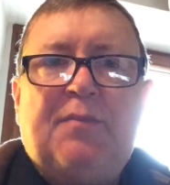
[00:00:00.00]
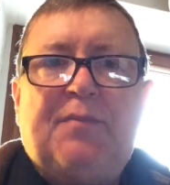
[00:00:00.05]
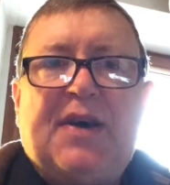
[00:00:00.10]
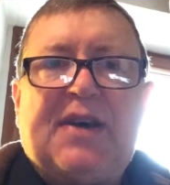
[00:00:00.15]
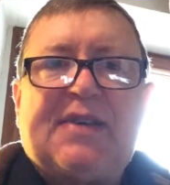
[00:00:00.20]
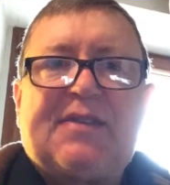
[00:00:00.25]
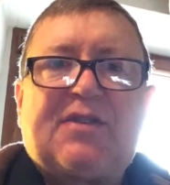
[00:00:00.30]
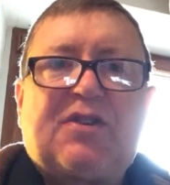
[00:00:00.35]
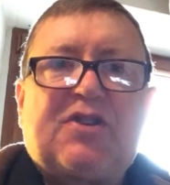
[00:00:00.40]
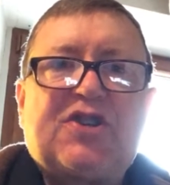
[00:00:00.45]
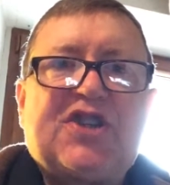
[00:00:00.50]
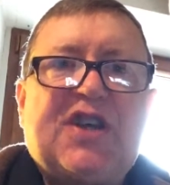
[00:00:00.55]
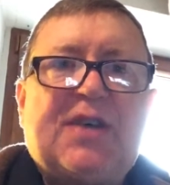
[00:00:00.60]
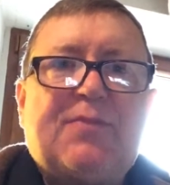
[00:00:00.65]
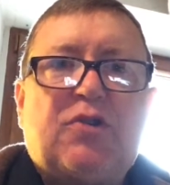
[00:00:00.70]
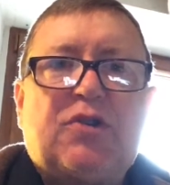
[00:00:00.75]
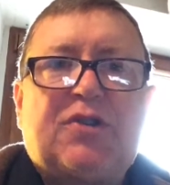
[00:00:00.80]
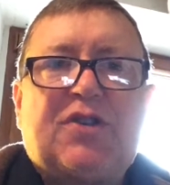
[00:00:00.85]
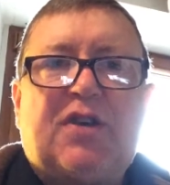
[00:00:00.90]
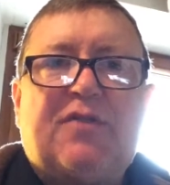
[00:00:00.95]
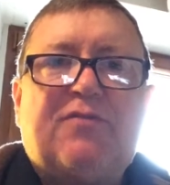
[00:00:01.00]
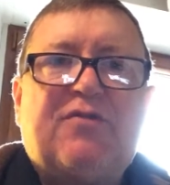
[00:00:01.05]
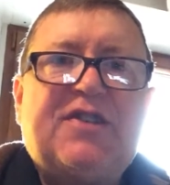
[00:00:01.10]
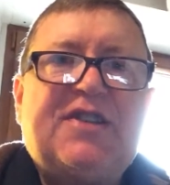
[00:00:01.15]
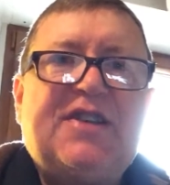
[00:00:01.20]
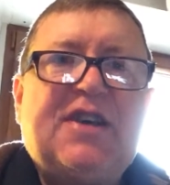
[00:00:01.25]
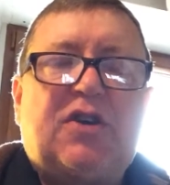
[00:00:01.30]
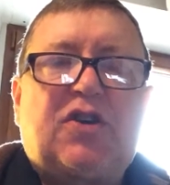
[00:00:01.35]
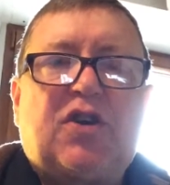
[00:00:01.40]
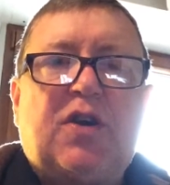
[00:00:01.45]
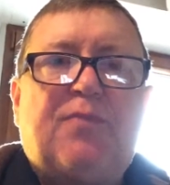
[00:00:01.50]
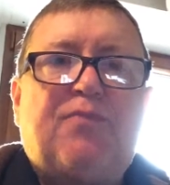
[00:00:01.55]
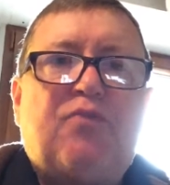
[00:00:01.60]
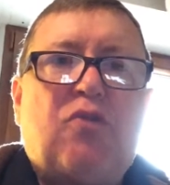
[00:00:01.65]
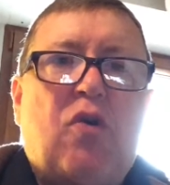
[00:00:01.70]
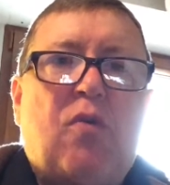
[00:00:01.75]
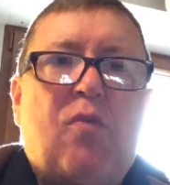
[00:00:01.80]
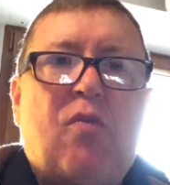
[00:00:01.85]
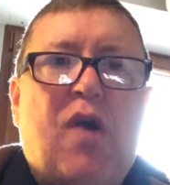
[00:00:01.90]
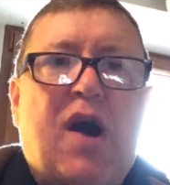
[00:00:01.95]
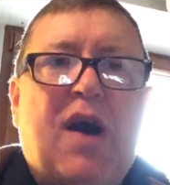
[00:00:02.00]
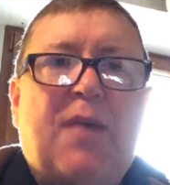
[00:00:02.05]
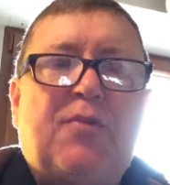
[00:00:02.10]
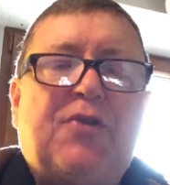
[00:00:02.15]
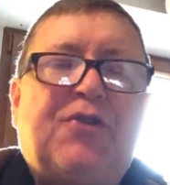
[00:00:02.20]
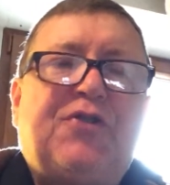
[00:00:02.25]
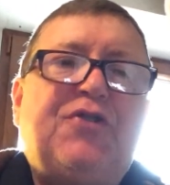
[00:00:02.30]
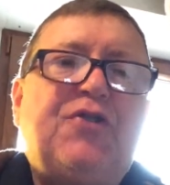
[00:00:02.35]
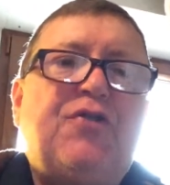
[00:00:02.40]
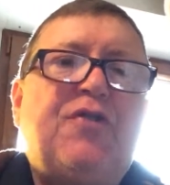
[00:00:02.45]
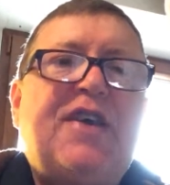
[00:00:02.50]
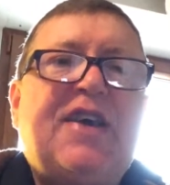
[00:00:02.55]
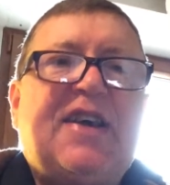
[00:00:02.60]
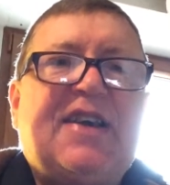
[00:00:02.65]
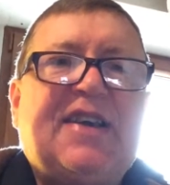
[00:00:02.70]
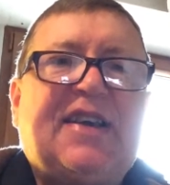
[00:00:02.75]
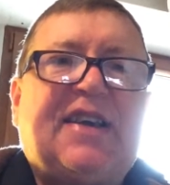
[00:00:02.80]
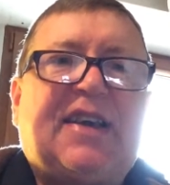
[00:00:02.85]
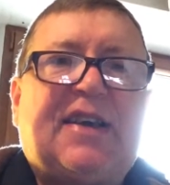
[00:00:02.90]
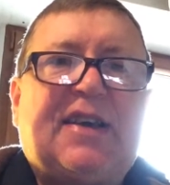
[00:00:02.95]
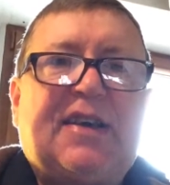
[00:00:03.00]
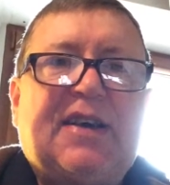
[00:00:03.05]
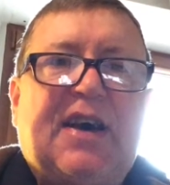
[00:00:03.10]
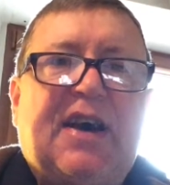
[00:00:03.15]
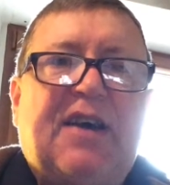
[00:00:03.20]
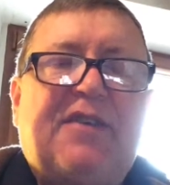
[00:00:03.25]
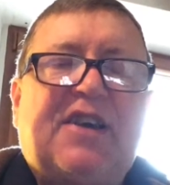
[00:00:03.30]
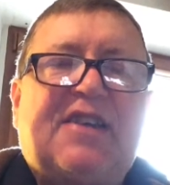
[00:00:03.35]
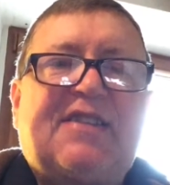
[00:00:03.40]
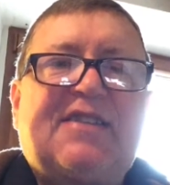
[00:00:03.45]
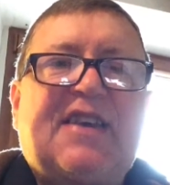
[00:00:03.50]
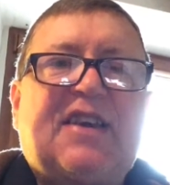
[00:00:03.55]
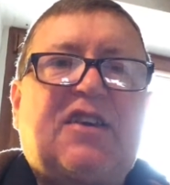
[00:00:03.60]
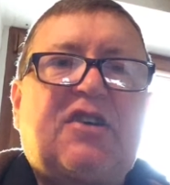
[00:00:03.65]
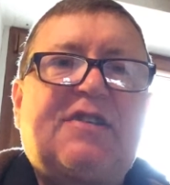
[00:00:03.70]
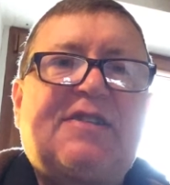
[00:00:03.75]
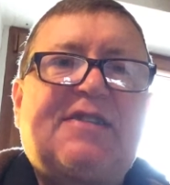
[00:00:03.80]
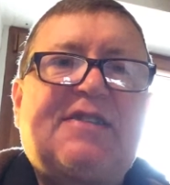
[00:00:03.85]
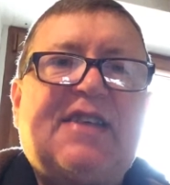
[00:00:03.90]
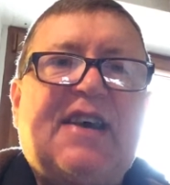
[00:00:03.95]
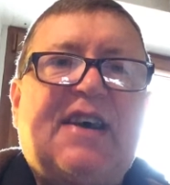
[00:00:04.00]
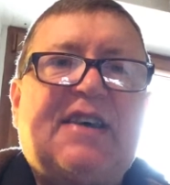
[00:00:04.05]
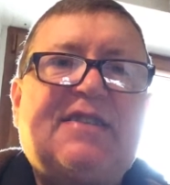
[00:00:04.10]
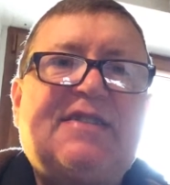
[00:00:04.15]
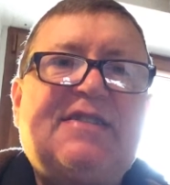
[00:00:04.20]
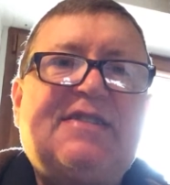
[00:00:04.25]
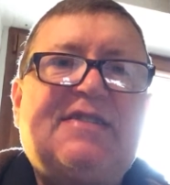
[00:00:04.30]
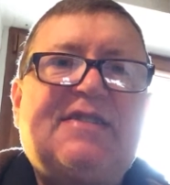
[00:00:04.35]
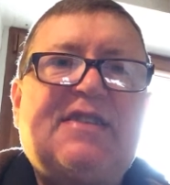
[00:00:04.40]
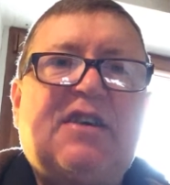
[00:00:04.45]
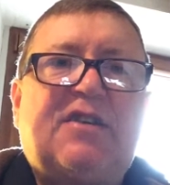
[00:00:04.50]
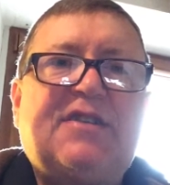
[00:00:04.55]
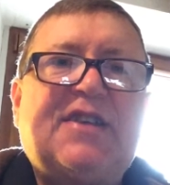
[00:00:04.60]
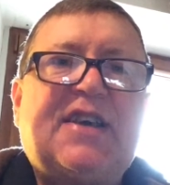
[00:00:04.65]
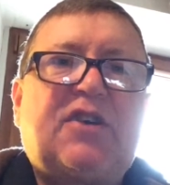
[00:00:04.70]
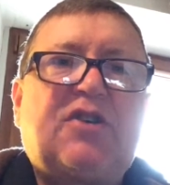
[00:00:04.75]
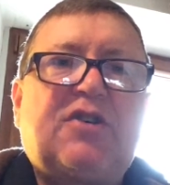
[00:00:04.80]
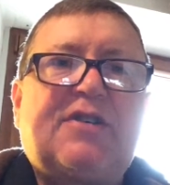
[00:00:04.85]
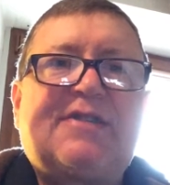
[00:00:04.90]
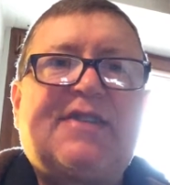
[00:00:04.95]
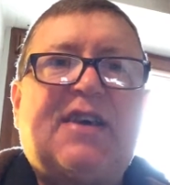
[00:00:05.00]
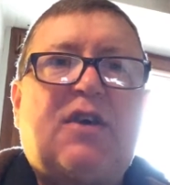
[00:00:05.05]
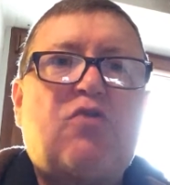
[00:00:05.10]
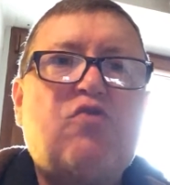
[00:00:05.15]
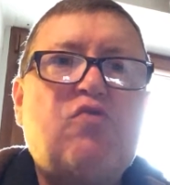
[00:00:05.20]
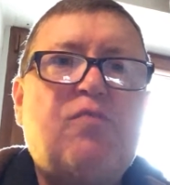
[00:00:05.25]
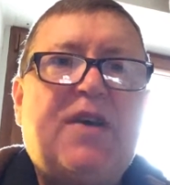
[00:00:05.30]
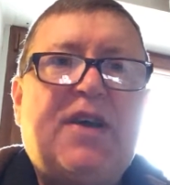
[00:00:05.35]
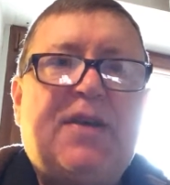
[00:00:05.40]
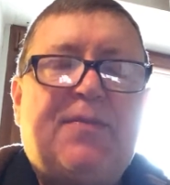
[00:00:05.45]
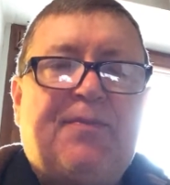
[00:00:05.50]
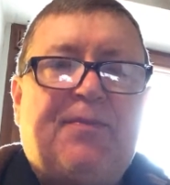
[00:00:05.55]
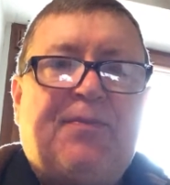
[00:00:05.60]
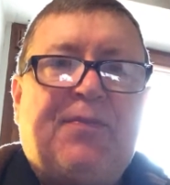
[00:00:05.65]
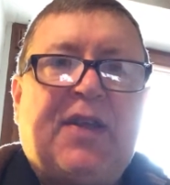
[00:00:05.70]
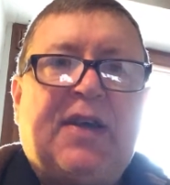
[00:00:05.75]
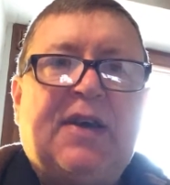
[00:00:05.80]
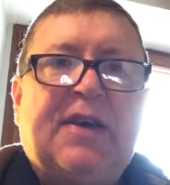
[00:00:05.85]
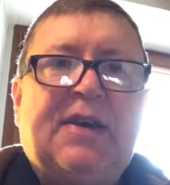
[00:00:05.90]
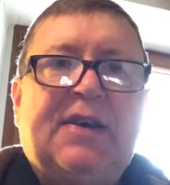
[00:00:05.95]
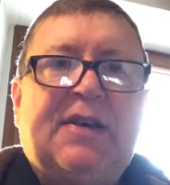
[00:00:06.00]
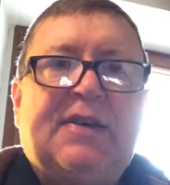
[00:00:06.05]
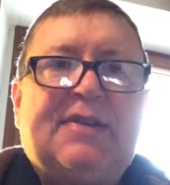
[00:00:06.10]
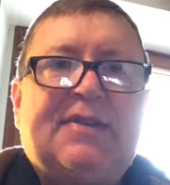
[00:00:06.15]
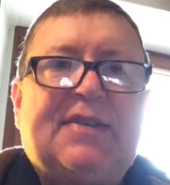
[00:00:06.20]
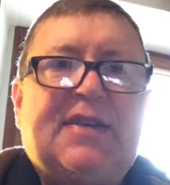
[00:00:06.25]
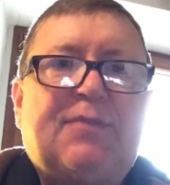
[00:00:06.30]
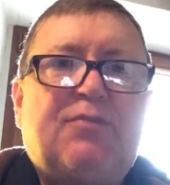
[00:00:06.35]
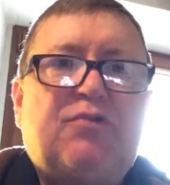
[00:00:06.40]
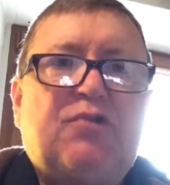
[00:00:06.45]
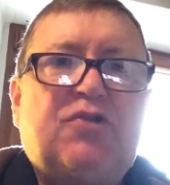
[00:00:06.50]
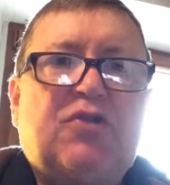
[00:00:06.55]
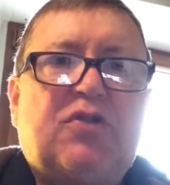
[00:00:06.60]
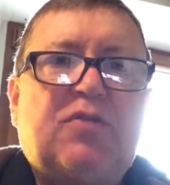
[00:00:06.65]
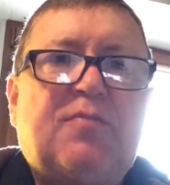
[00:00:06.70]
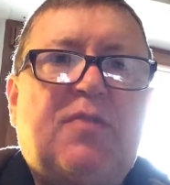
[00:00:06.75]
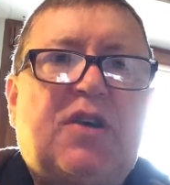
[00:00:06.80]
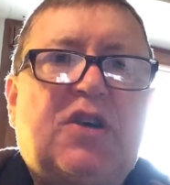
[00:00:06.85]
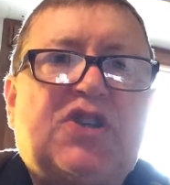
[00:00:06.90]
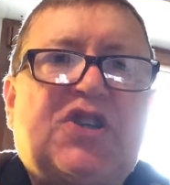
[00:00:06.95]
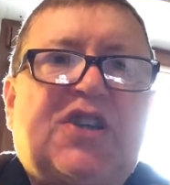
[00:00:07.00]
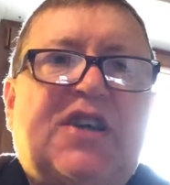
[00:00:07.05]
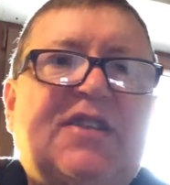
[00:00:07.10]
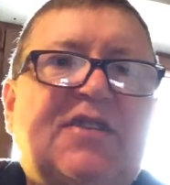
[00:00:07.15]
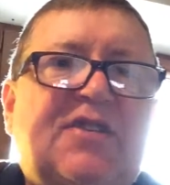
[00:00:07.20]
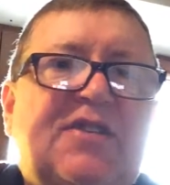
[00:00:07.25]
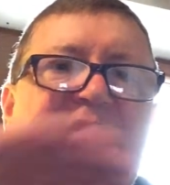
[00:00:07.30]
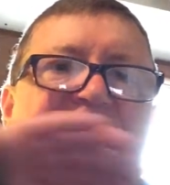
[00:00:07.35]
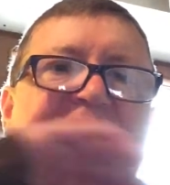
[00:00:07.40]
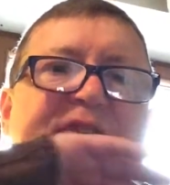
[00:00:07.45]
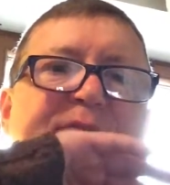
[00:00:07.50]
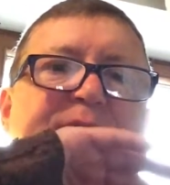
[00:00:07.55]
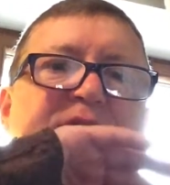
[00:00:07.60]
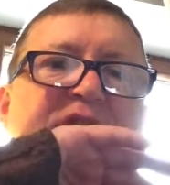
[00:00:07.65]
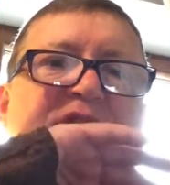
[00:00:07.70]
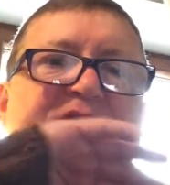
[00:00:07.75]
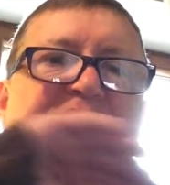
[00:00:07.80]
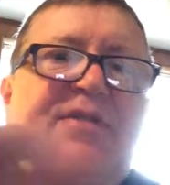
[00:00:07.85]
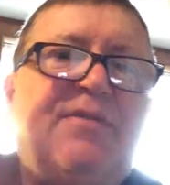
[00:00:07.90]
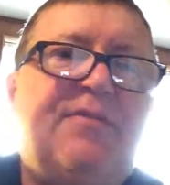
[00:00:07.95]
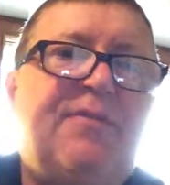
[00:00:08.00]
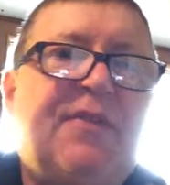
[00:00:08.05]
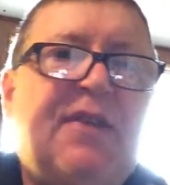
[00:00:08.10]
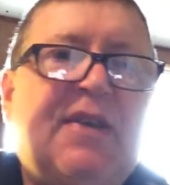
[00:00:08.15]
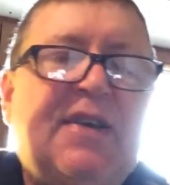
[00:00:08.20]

Parce que j'aime autant vous dire que pour moi, monsieur Eric, avec ses costards tissés en Écosse à Roubaix, ses boutons de manchette en simili